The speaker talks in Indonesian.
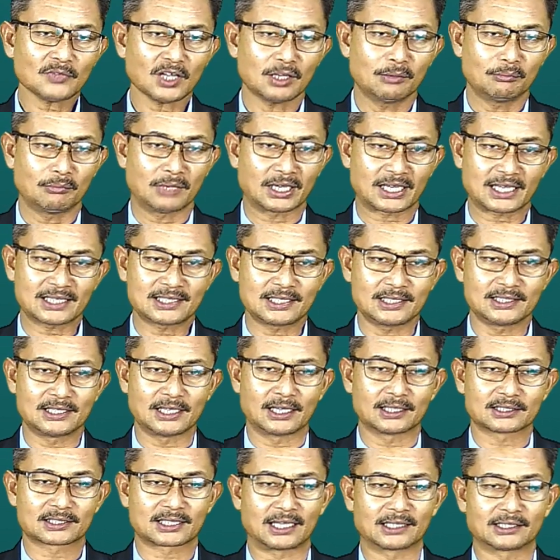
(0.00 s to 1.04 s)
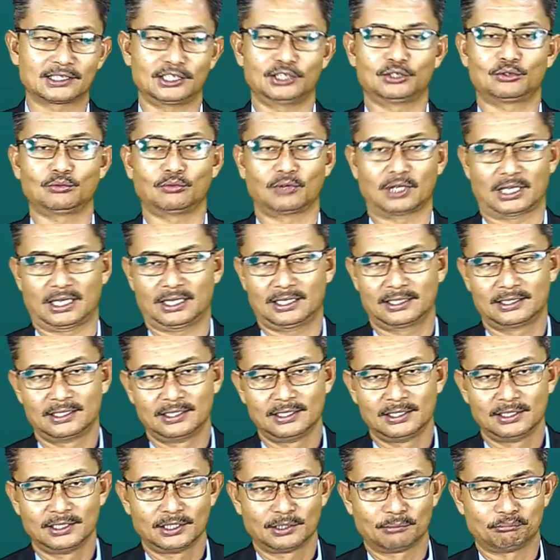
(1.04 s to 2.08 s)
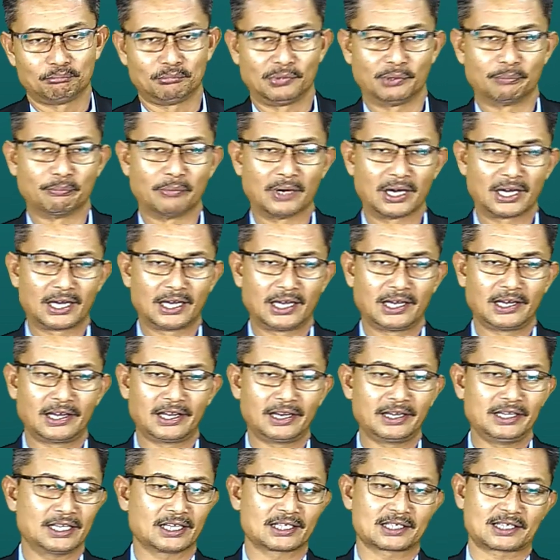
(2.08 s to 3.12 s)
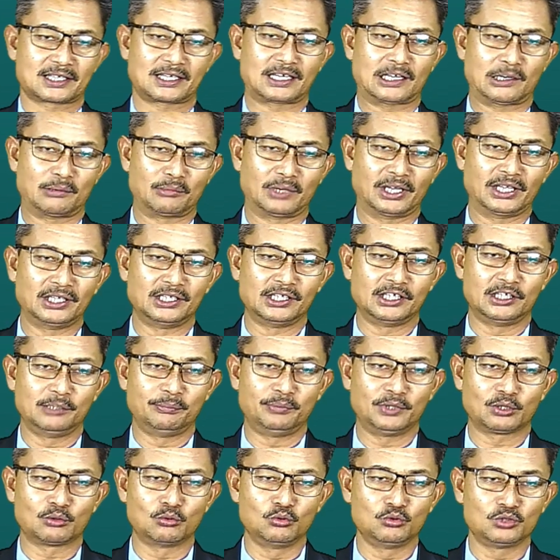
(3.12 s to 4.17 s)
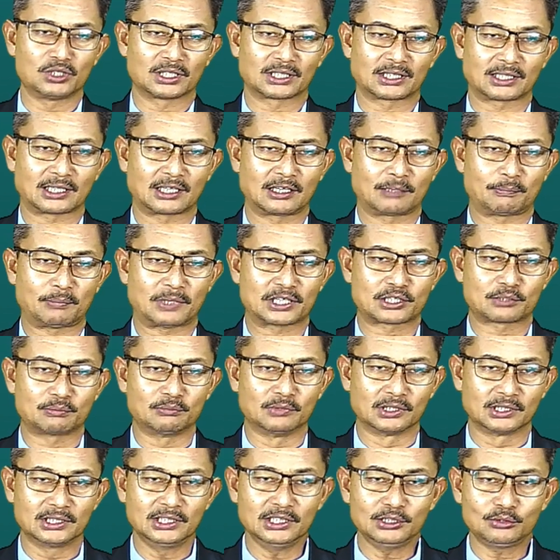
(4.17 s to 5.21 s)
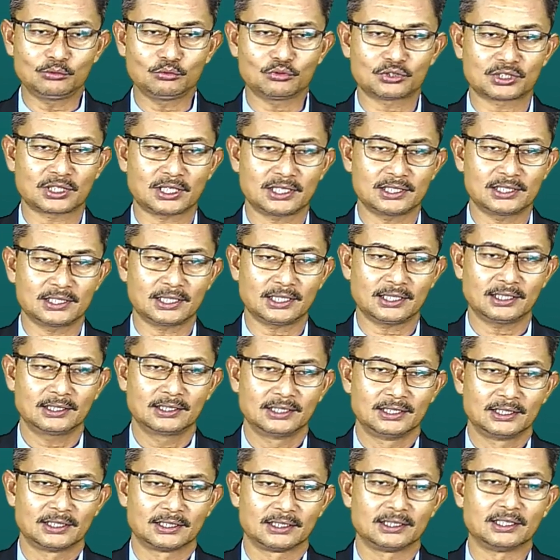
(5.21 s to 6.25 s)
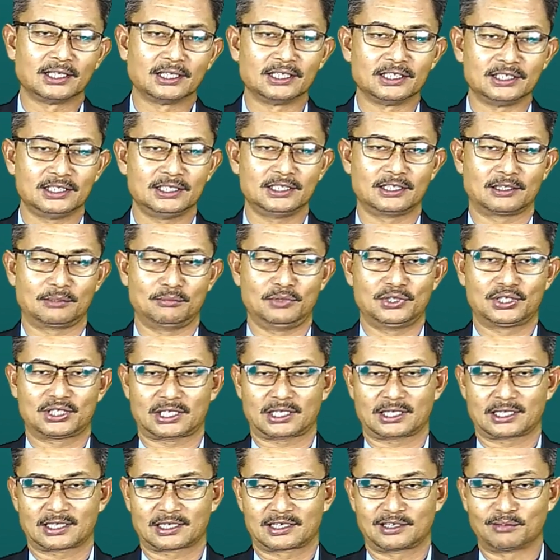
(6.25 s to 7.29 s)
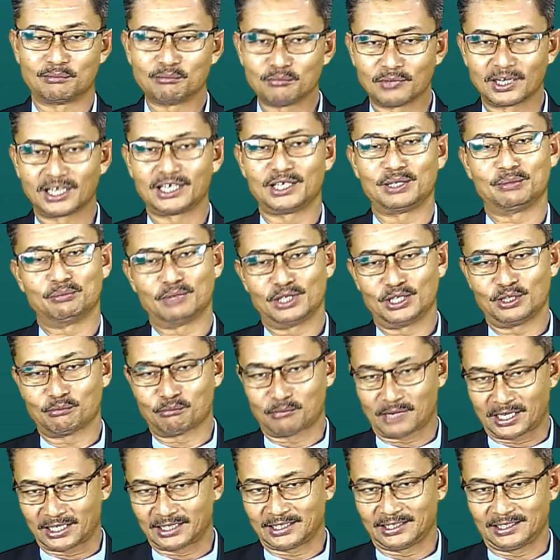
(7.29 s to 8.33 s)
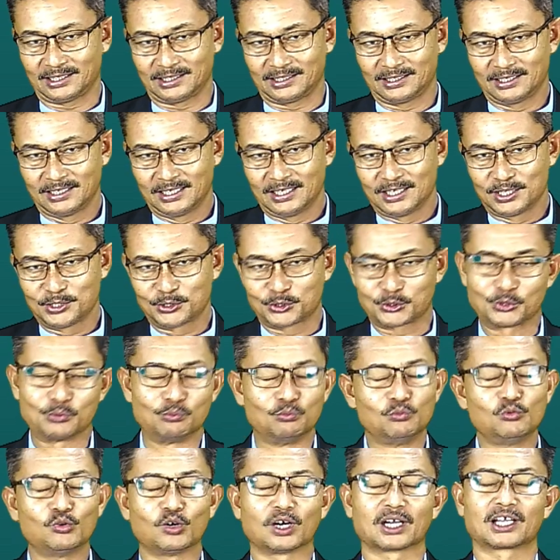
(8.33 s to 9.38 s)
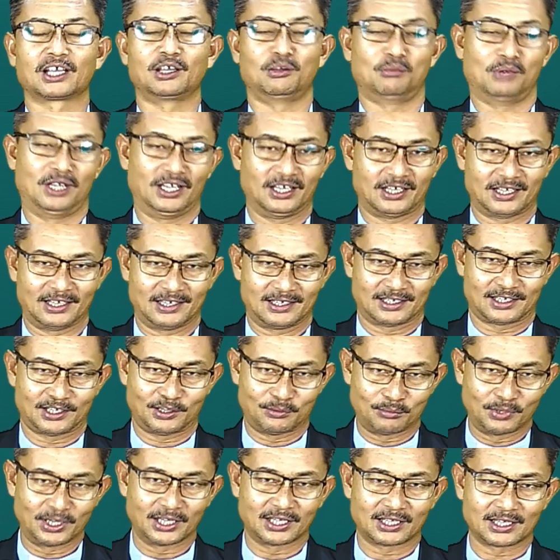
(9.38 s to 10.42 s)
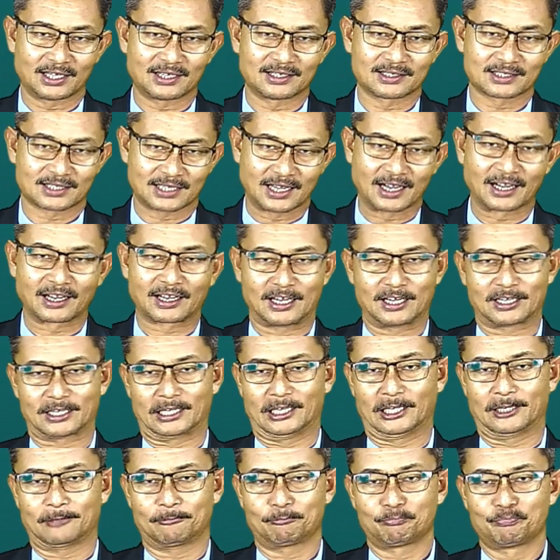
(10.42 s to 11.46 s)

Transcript: Maka sejak saat itulah beban yang selama ini dipikulnya terlepas begitu saja dan ia bisa kembali menikmati semua kebaikan-kebaikan sang kakek.